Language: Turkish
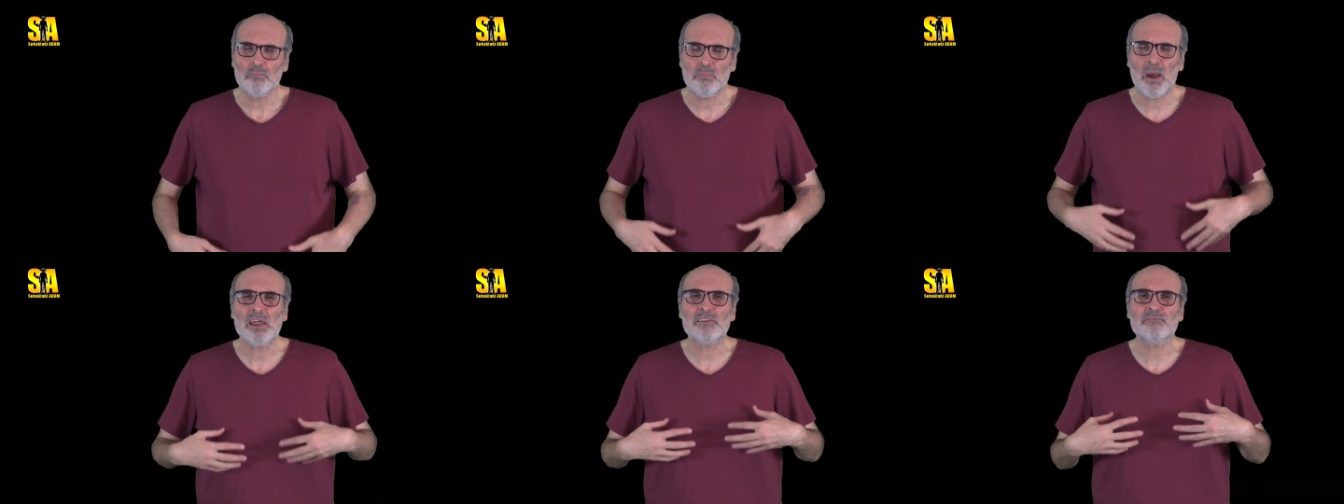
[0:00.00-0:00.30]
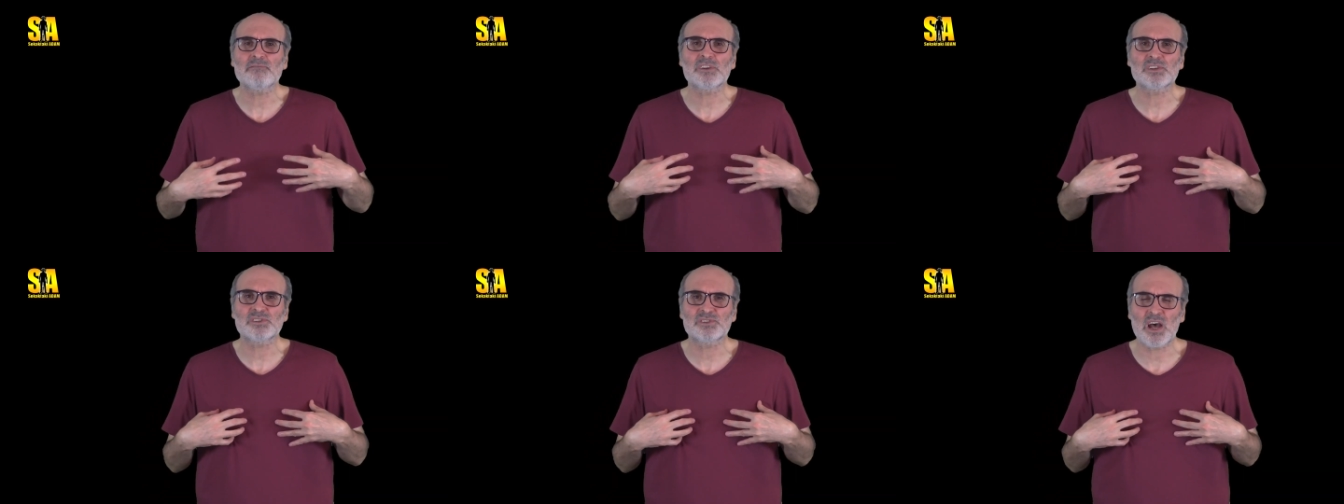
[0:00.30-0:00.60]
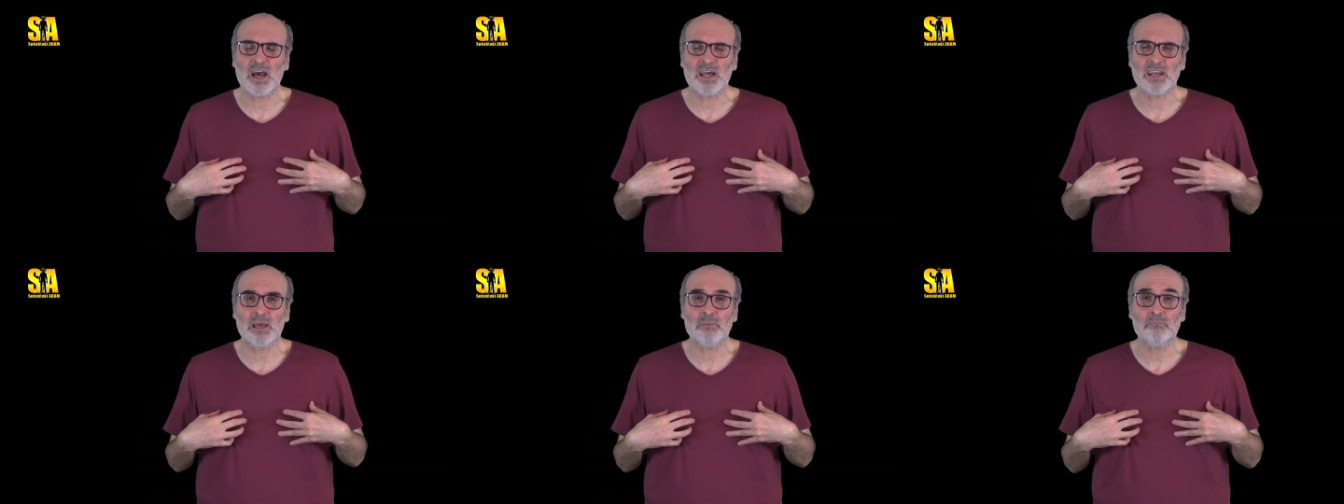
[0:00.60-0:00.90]
Ben
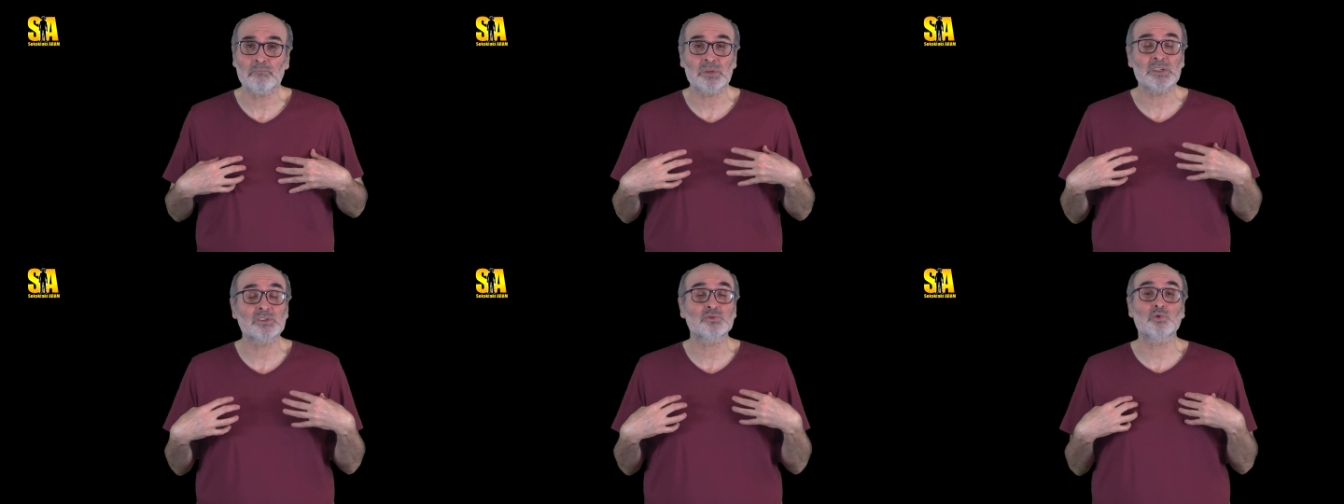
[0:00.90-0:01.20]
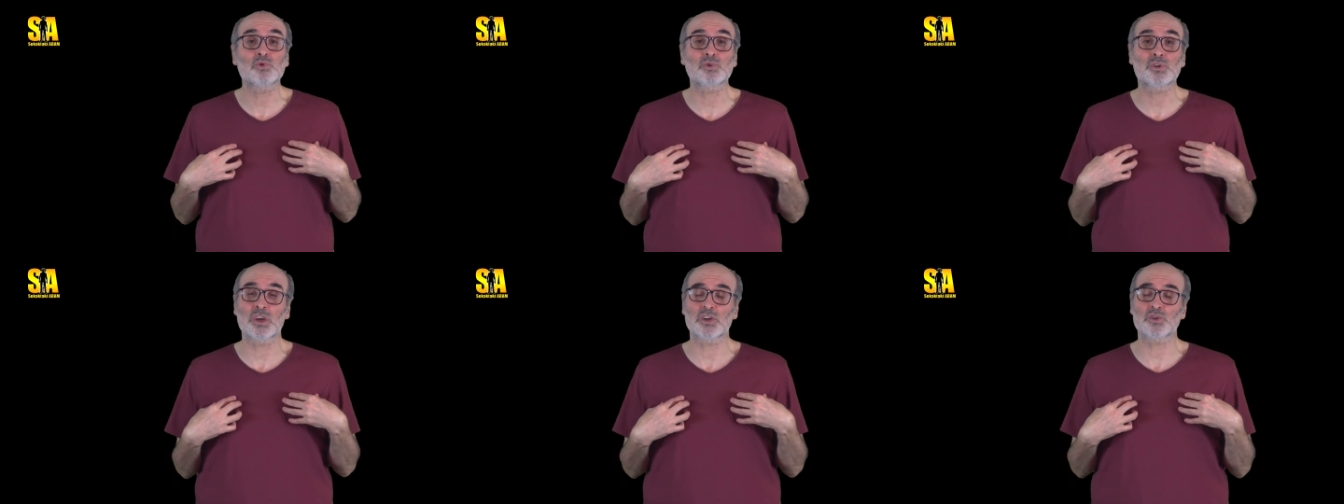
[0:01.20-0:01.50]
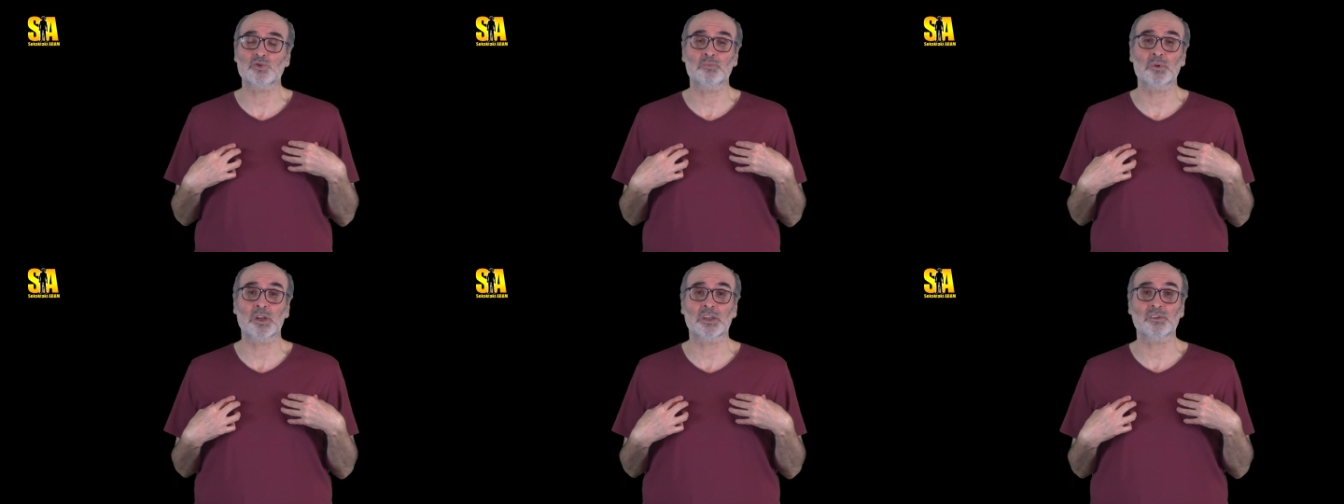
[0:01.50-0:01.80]
vicdanen bir
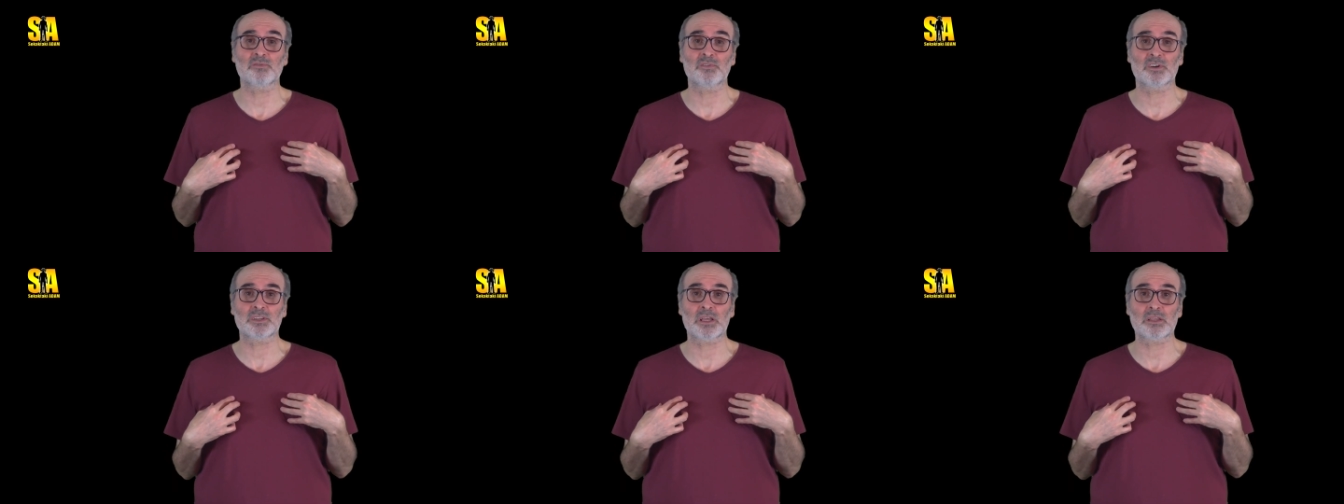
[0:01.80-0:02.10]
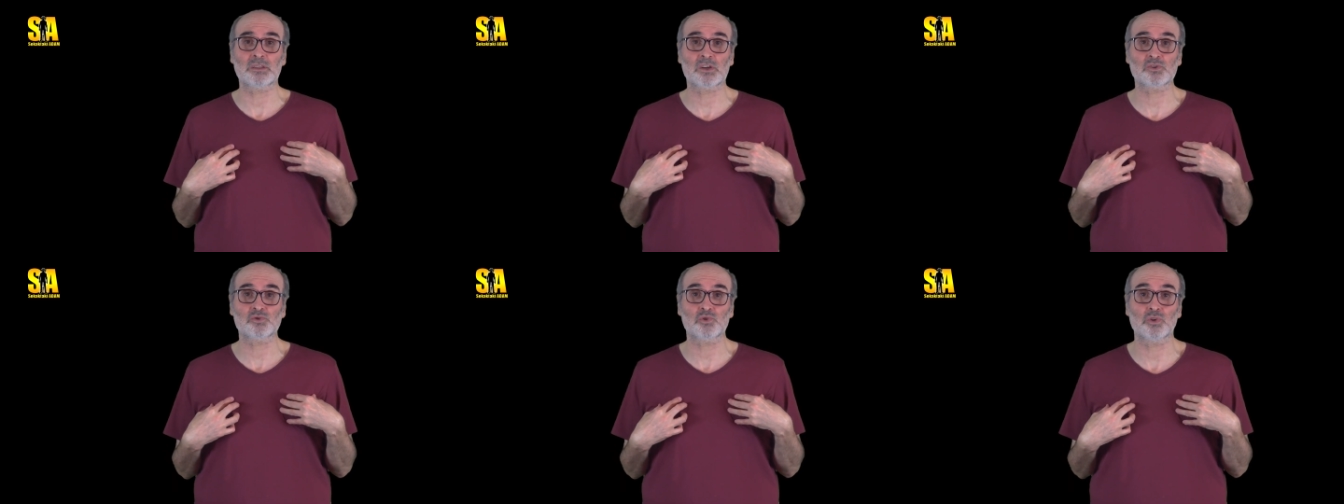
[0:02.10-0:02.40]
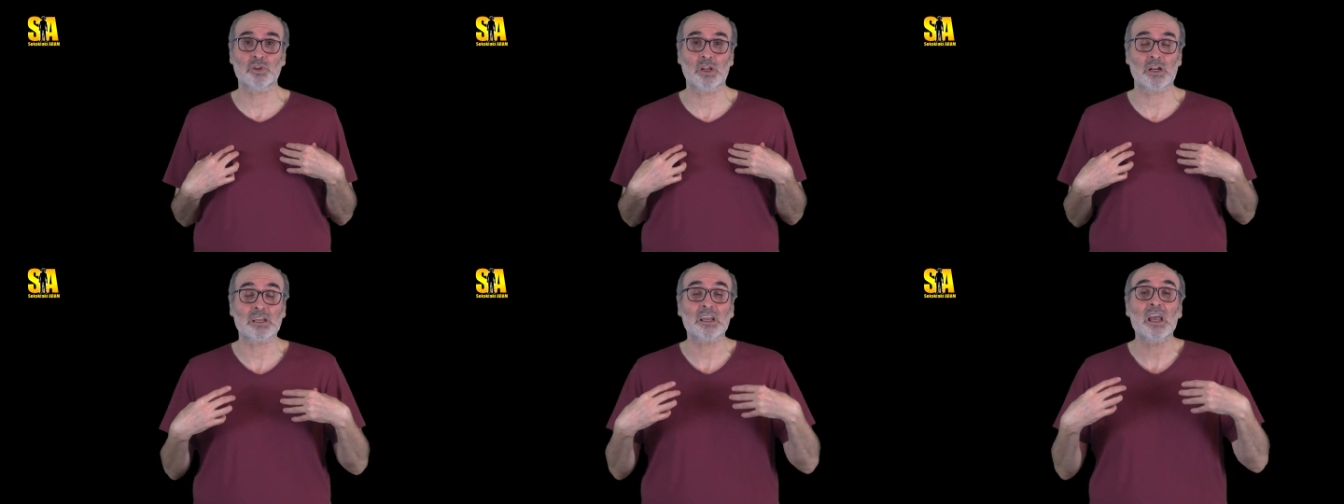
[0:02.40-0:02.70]
Türkiye Cumhuriyeti vatandaşı
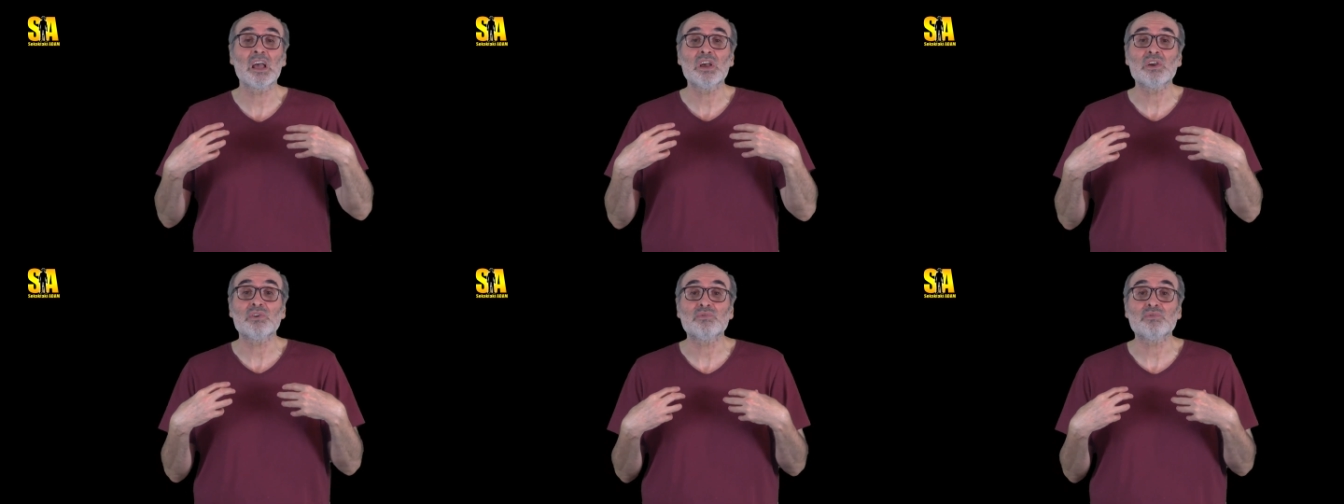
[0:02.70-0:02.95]
olarak